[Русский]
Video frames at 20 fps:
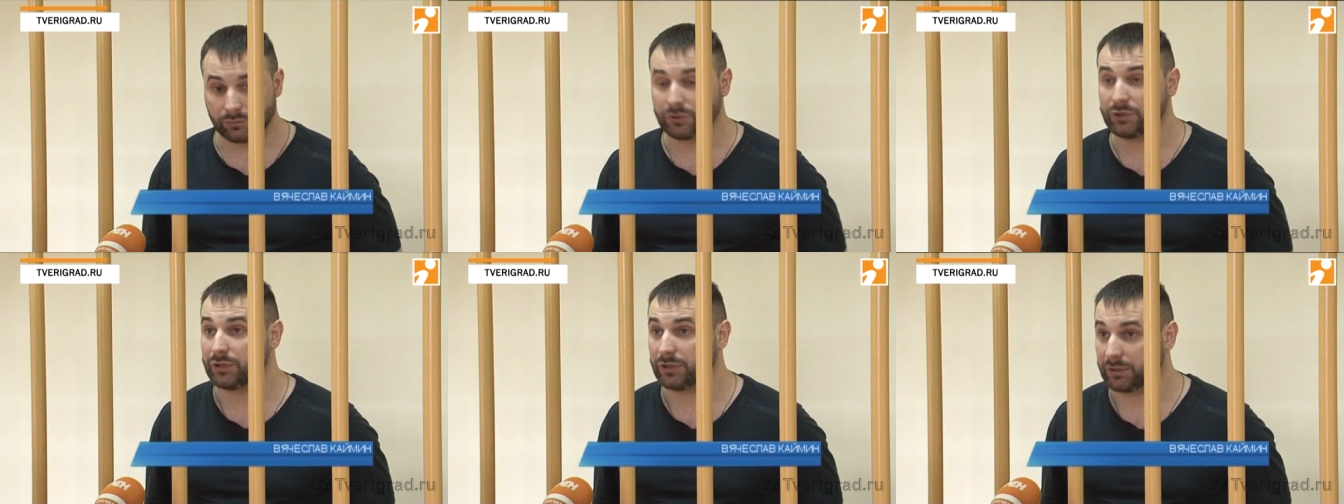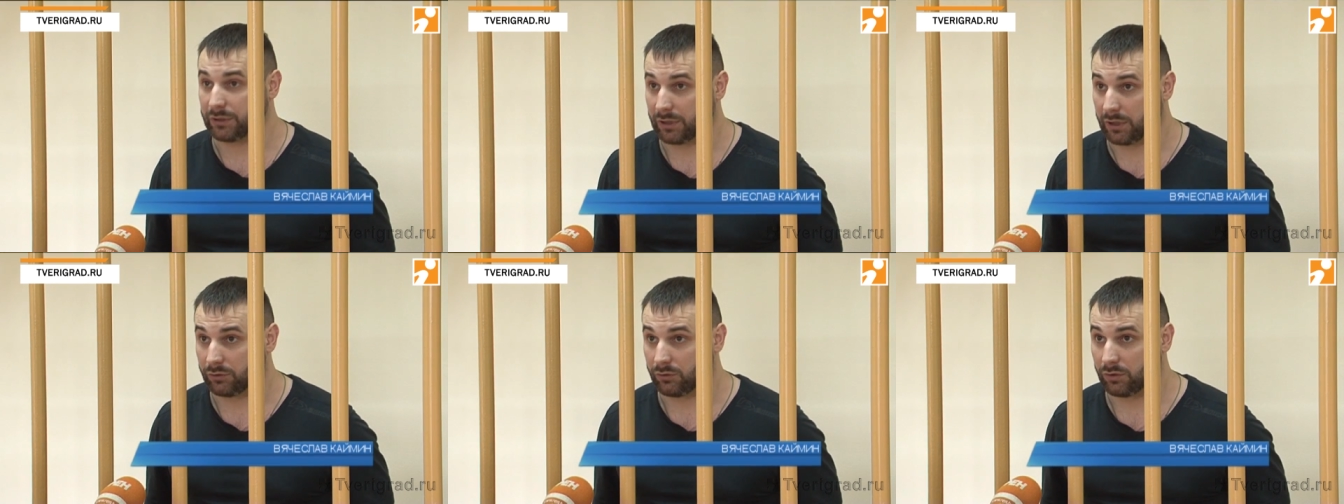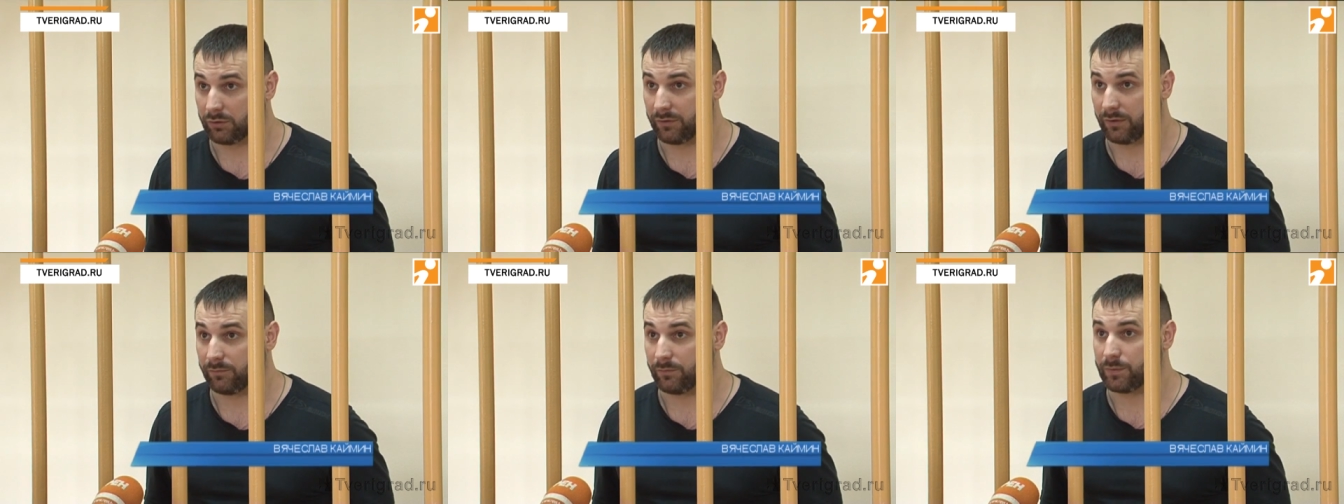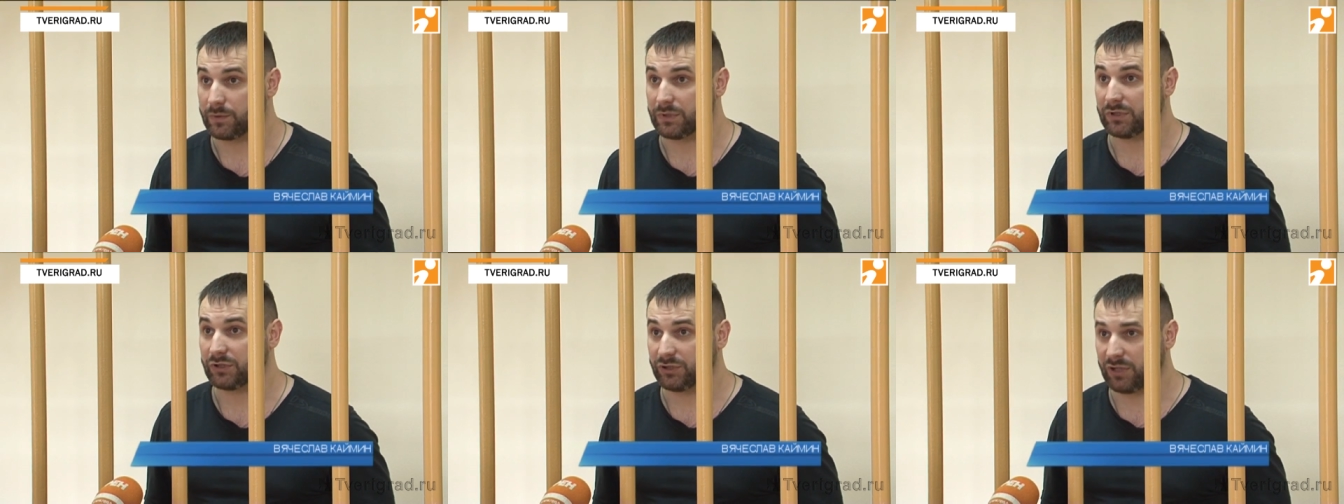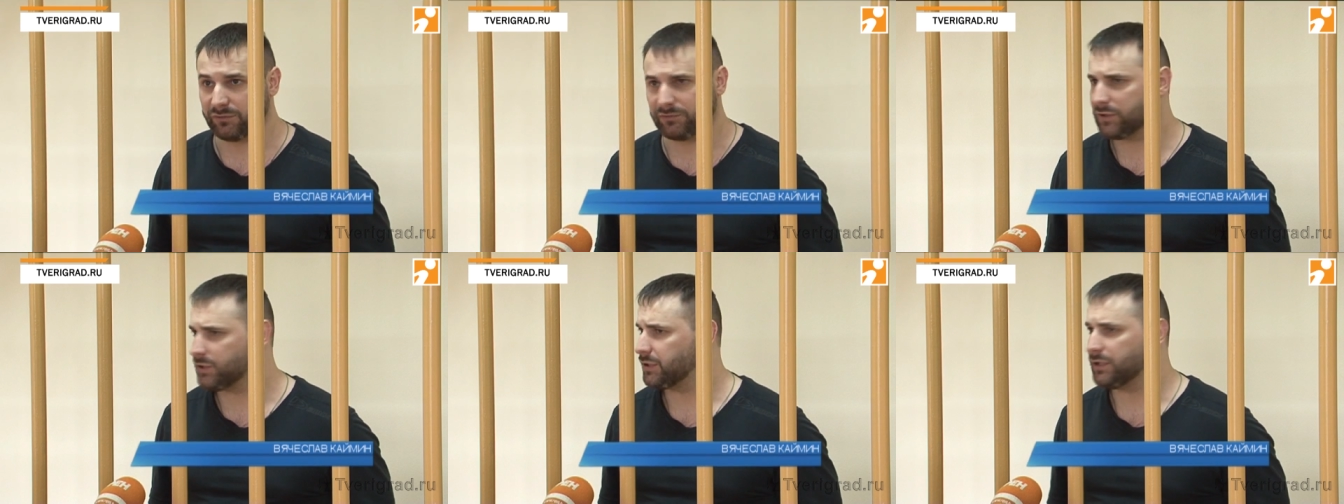человек, на которого я выписал
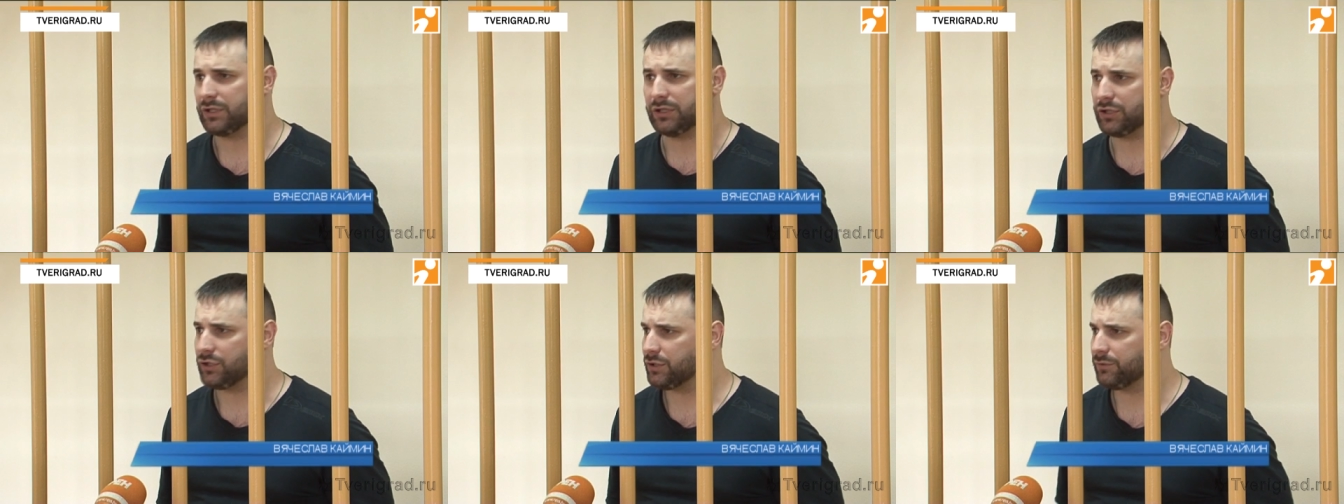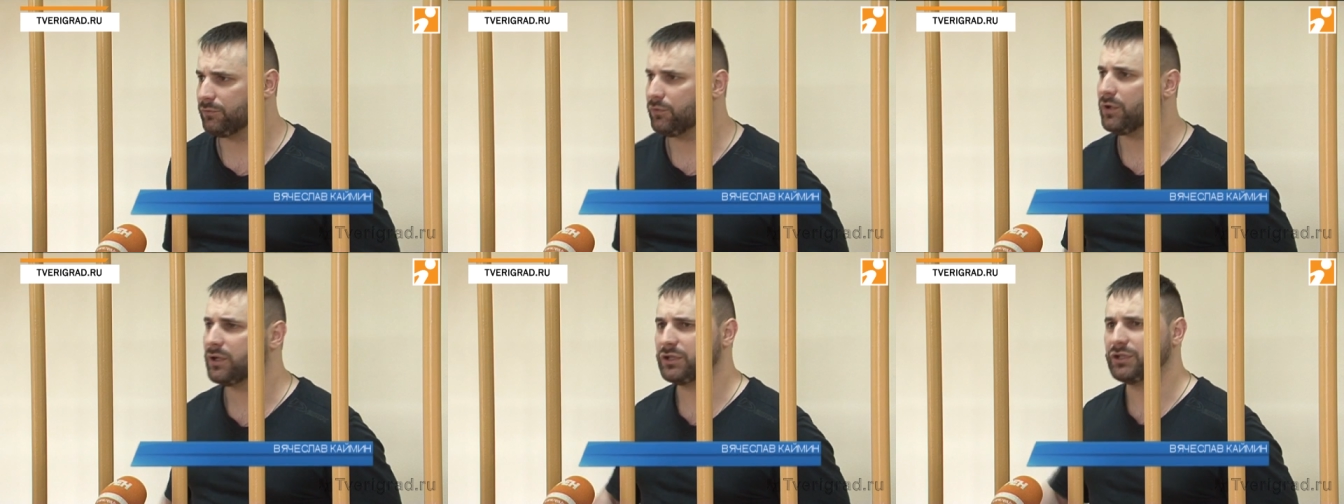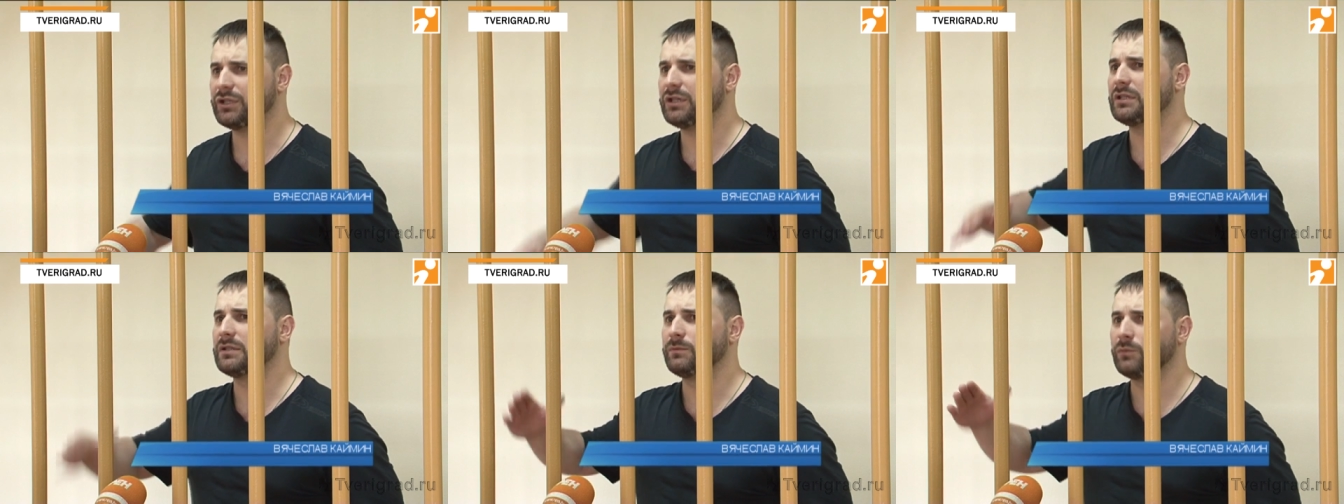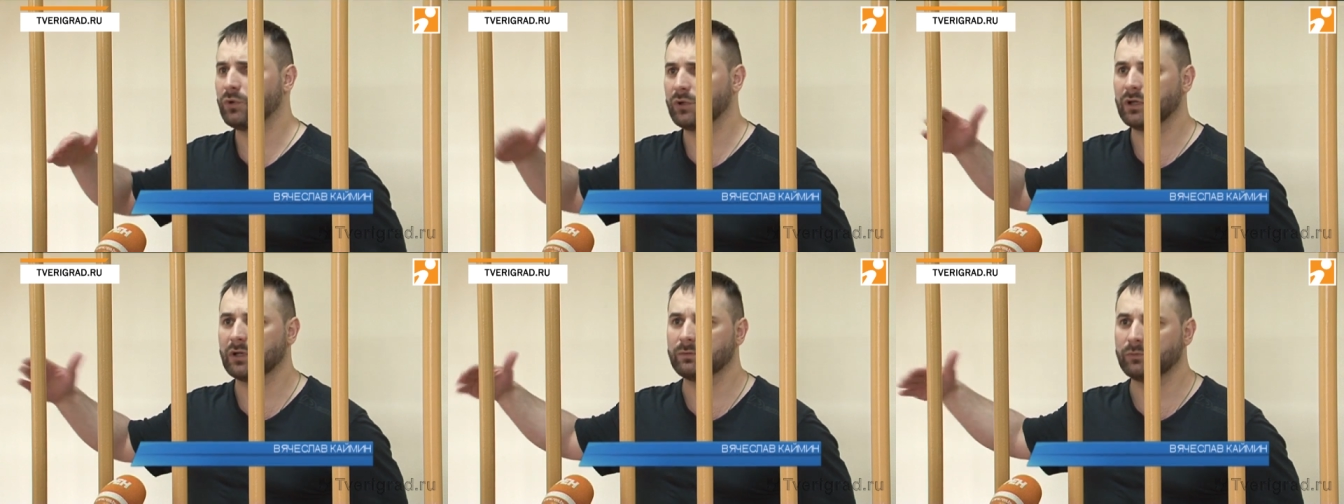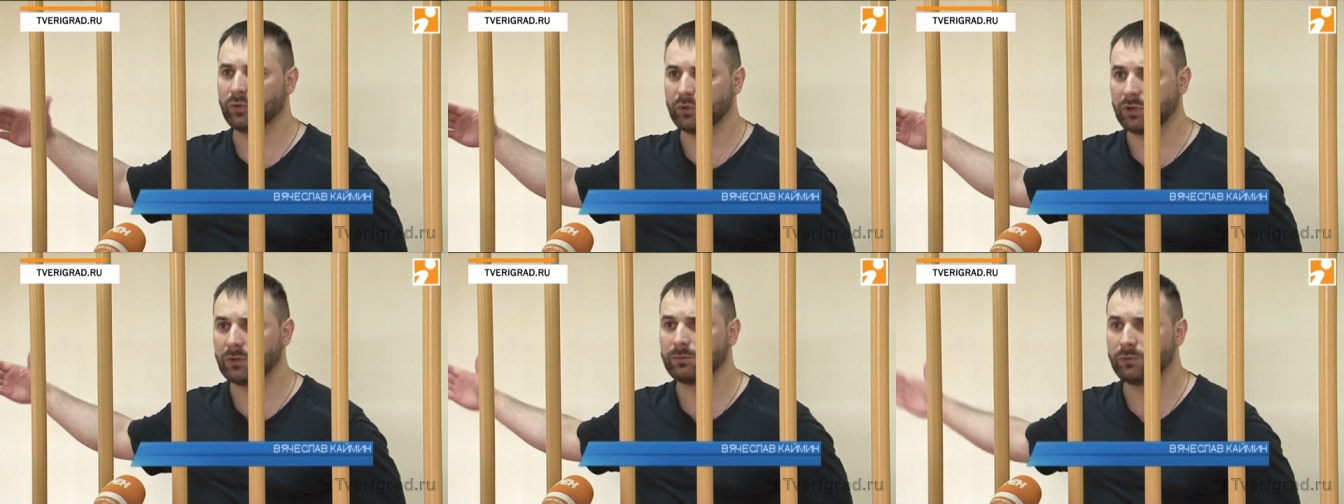штраф, точнее ничего, а через
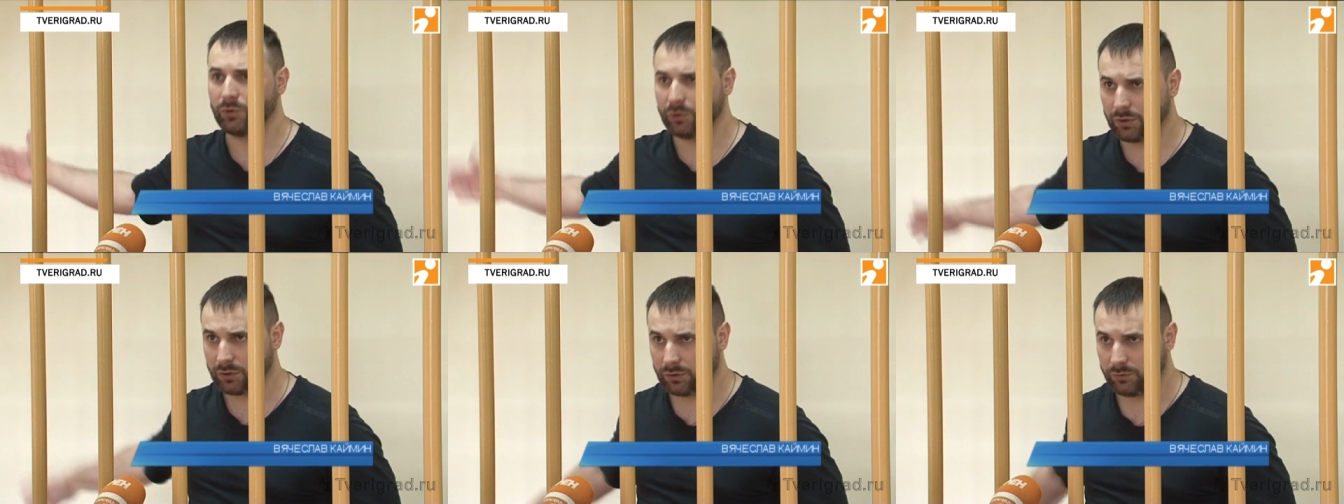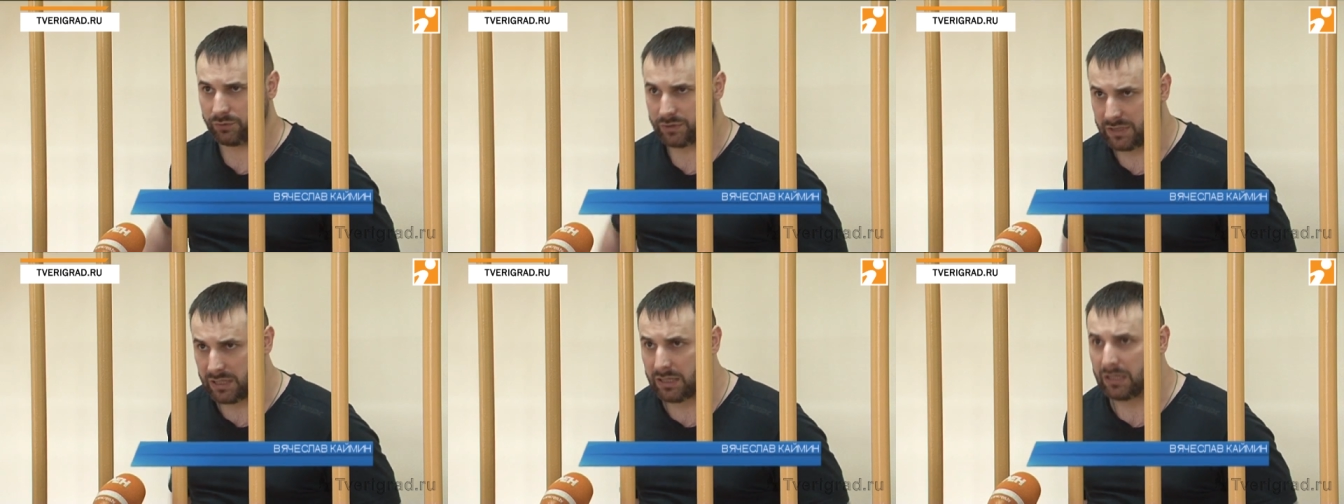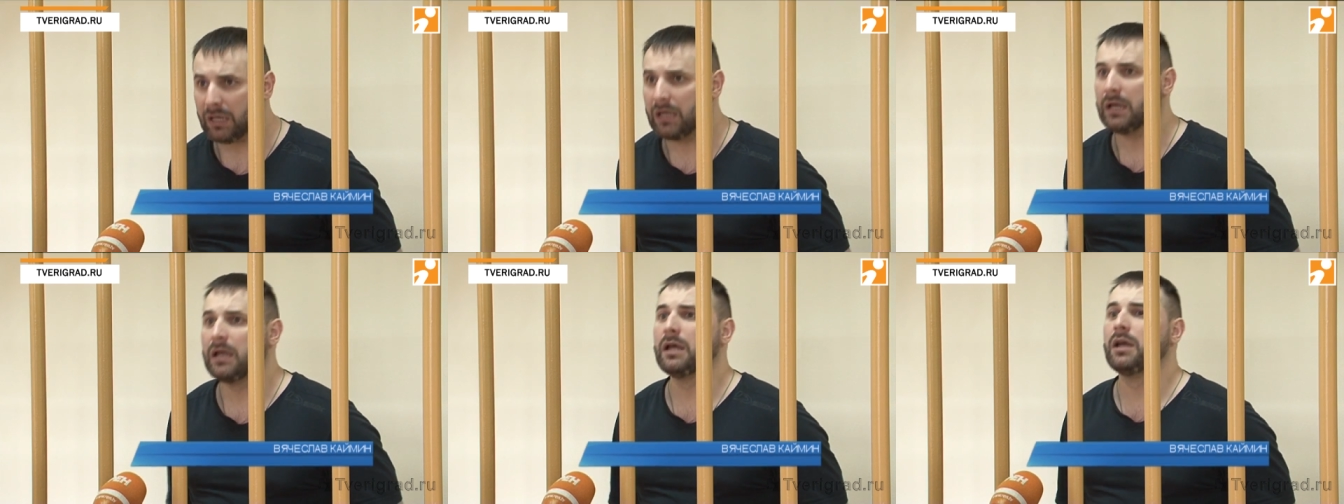многих-многих-многих людей,